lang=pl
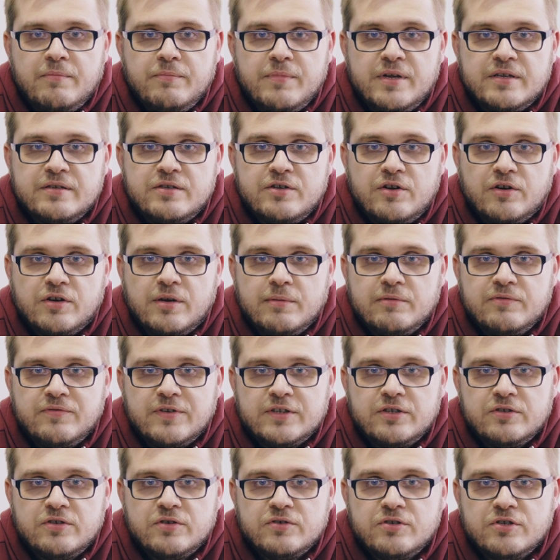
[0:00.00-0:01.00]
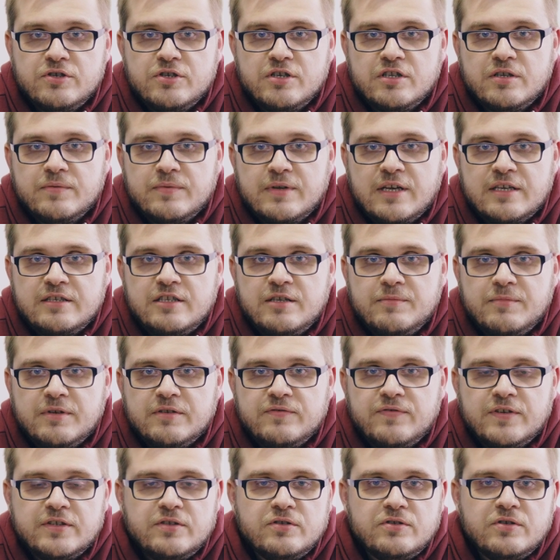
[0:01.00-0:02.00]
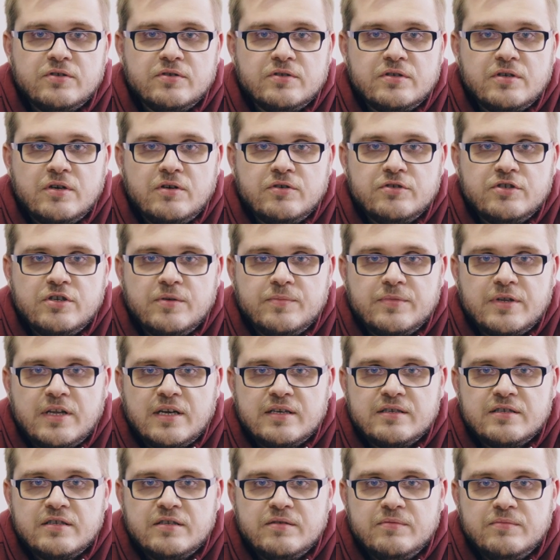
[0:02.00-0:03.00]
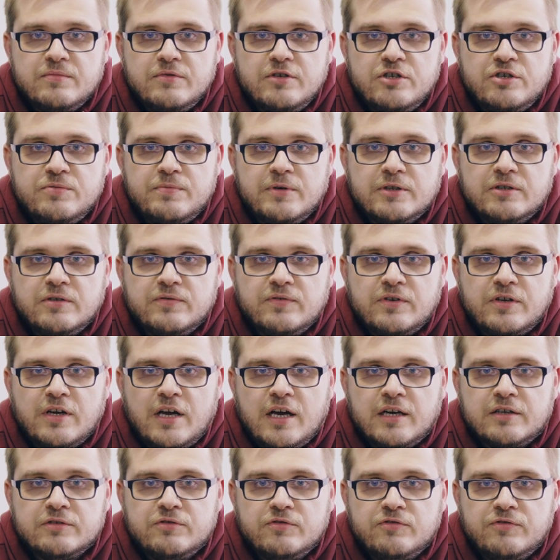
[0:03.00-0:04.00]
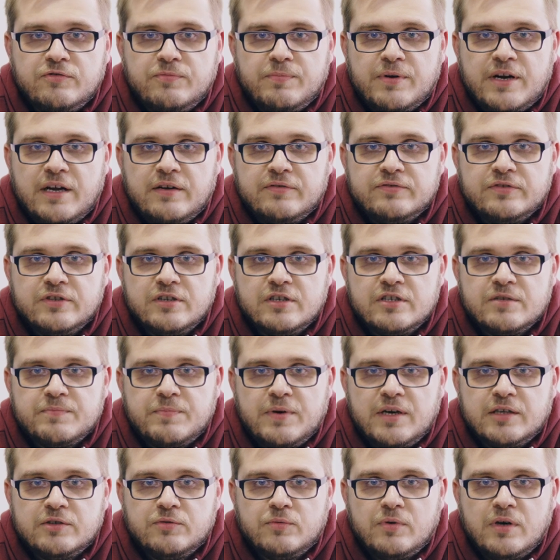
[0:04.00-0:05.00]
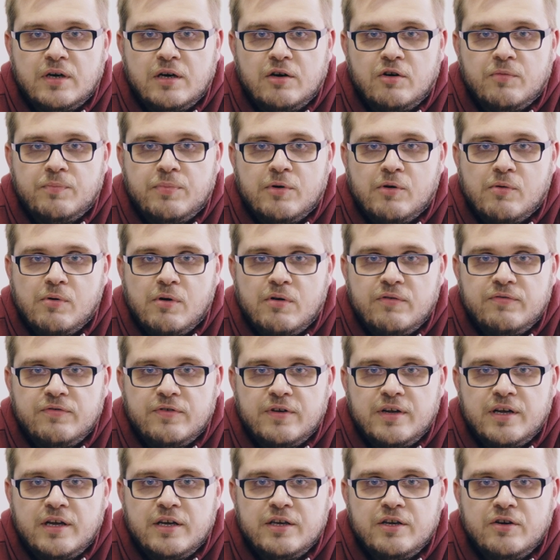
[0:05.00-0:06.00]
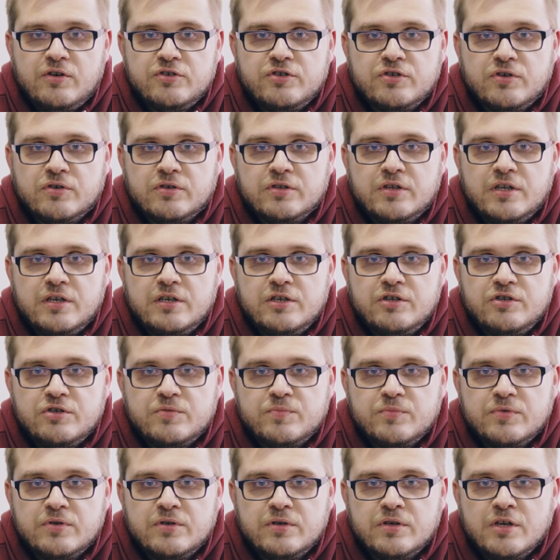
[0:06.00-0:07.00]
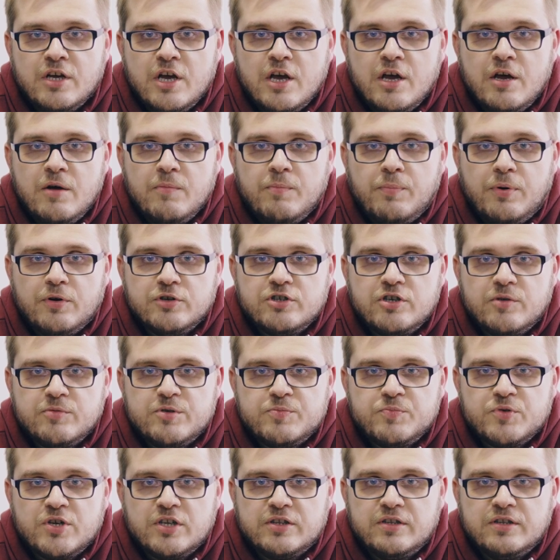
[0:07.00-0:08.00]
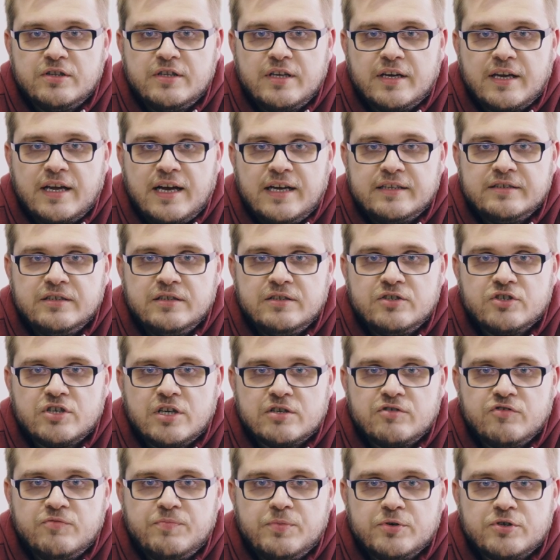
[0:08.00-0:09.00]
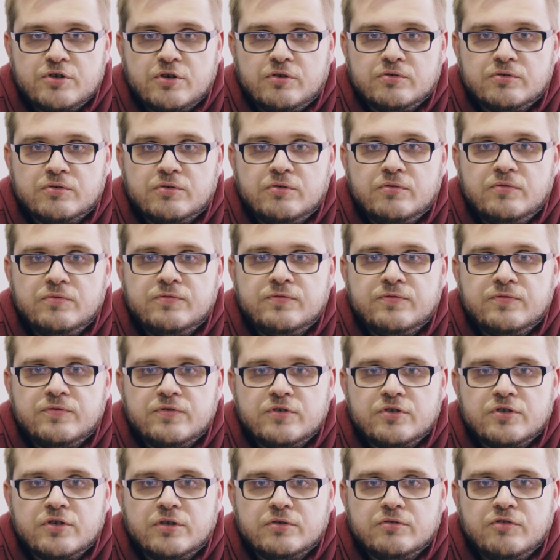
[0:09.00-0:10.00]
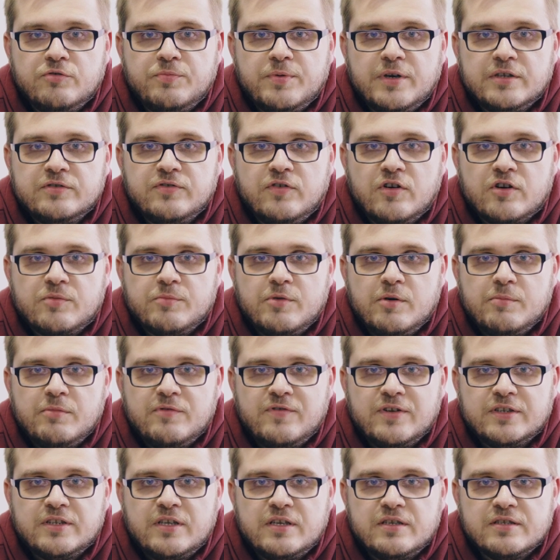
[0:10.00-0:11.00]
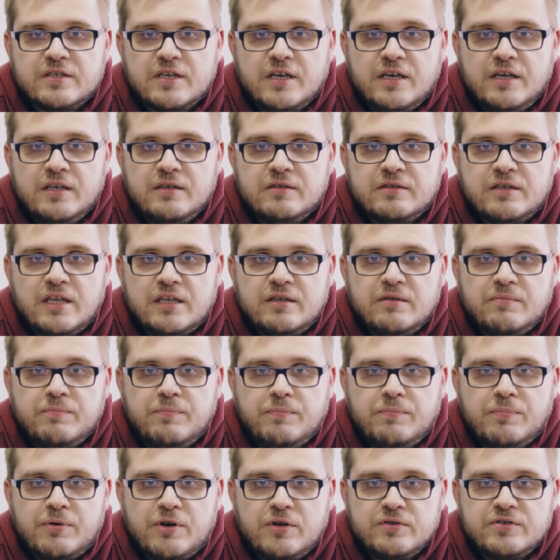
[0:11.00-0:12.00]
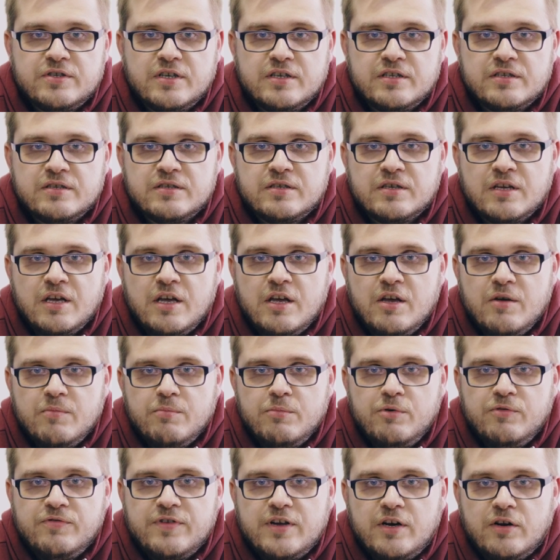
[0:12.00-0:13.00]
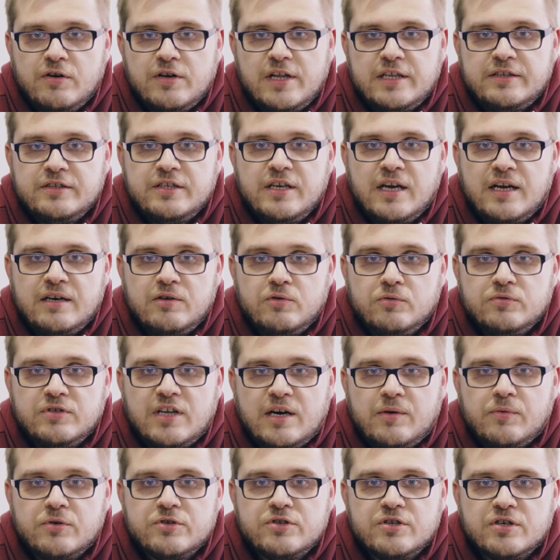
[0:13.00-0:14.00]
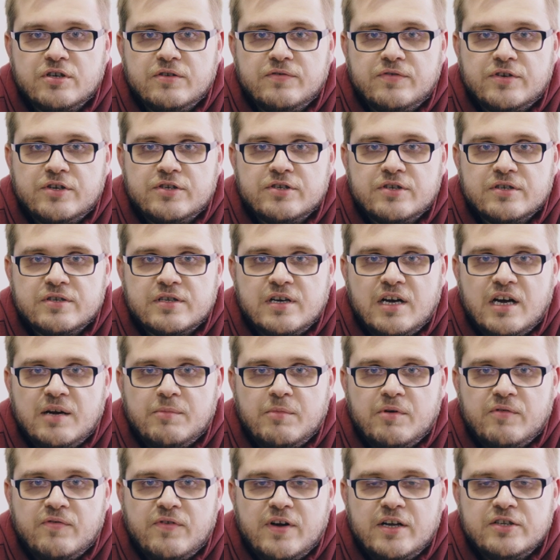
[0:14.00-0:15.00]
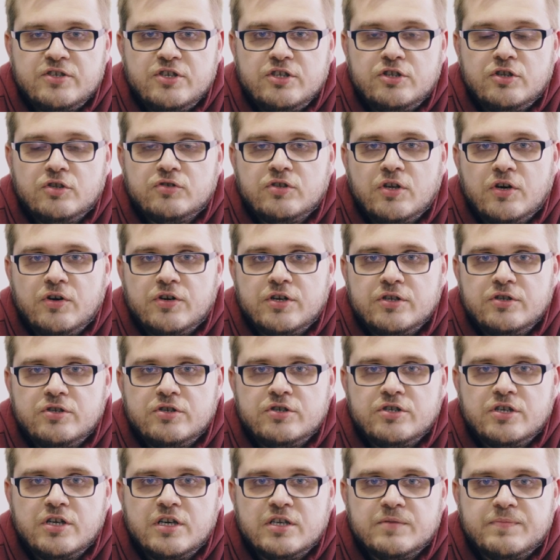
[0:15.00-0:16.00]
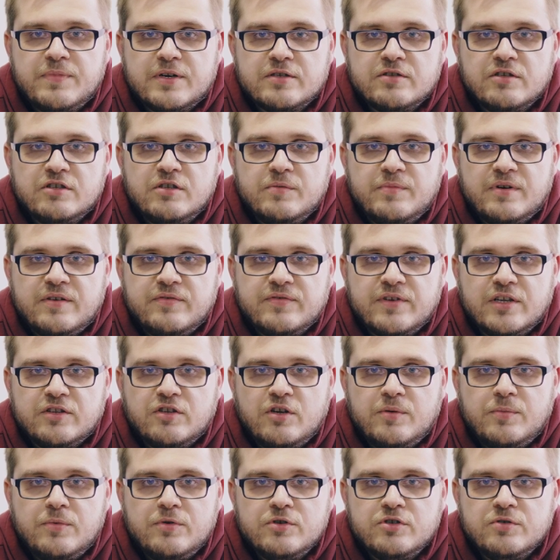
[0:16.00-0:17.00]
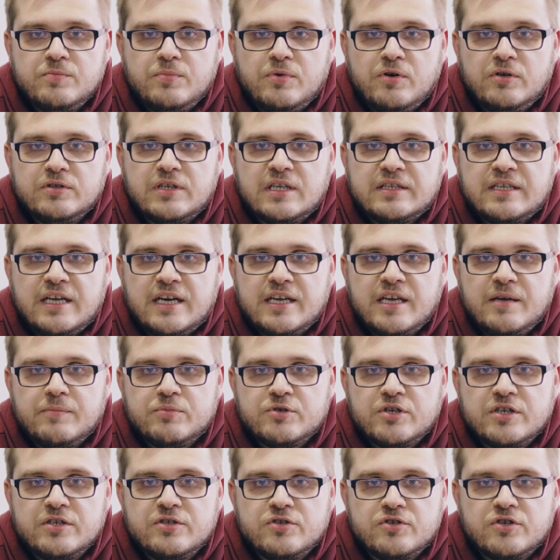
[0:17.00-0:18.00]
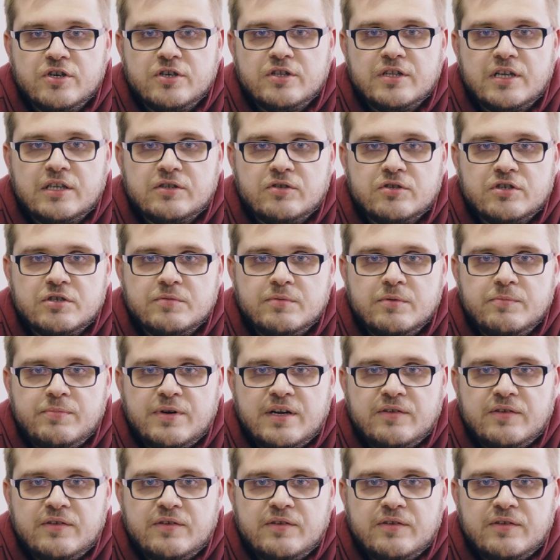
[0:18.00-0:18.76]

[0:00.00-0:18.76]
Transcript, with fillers: Między rokiem 2017 a 2018 liczba nowych aktów prawnych spadła o połowę i osiągnęliśmy poziom sprzed dekady, z czasów początków rządów Platformy Obywatelskiej. Ten proces był wieloletni, ale udało się go wreszcie zahamować i to teoretycznie jest bardzo dobra wiadomość, bo ona daje przestrzeń na to, żeby